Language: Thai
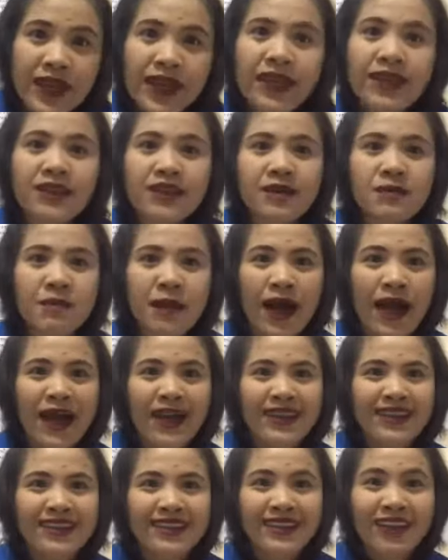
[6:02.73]
end in
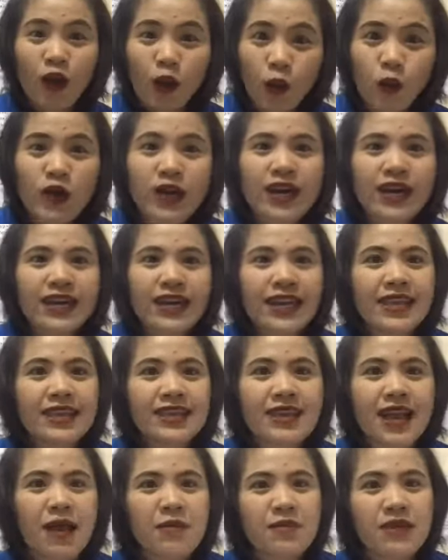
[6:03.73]
mind คุณเคยได้ยิน
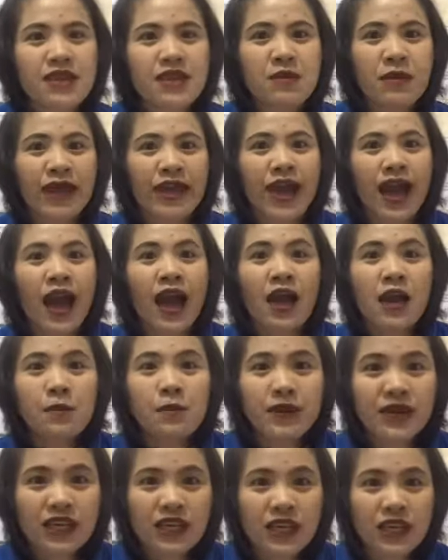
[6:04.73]
คำนี้ไหมอ่ะ
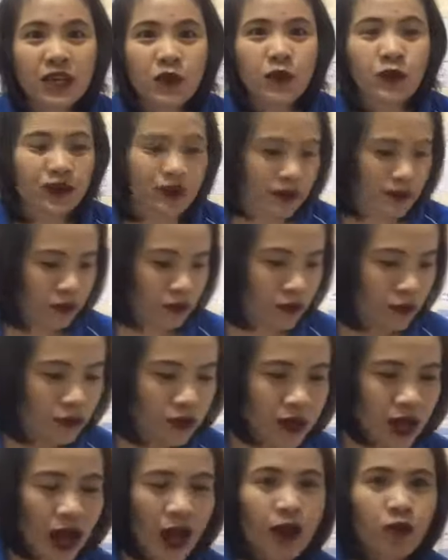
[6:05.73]
begin with อุ๊ยอุ๊ย
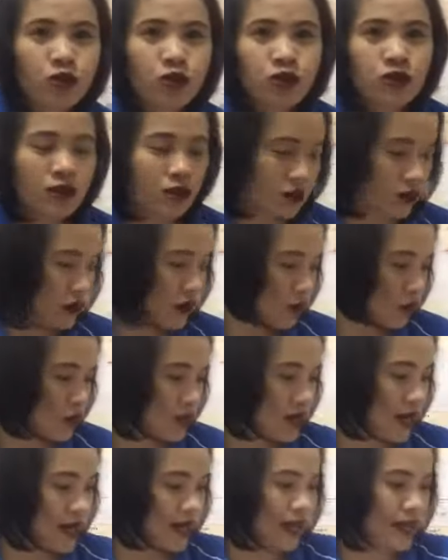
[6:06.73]
เอาคุณ
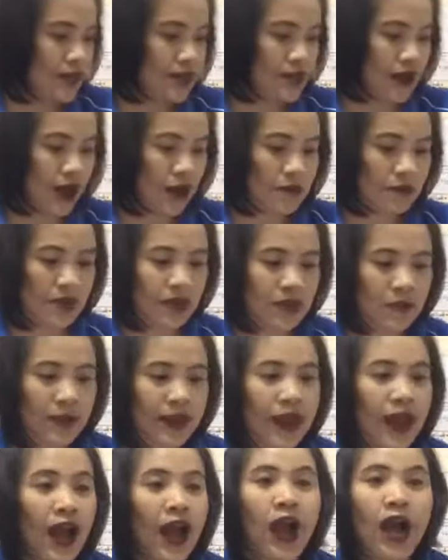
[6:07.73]
เคยได้ยินคำนี้ไหม
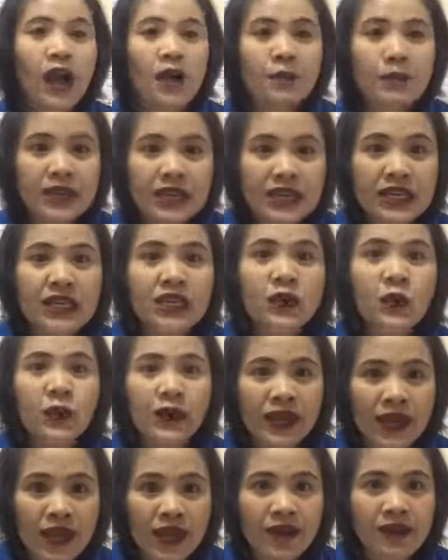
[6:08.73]
อ่ะ begin with
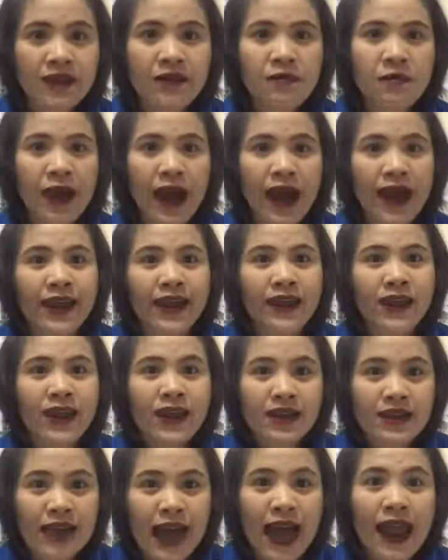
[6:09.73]
the end in mind
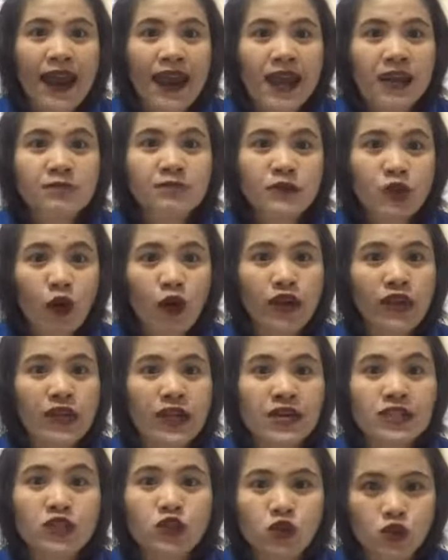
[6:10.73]
การเริ่มต้น
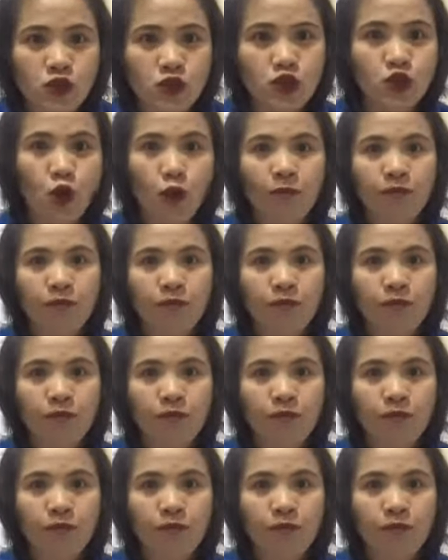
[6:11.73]
ที่จุดจบ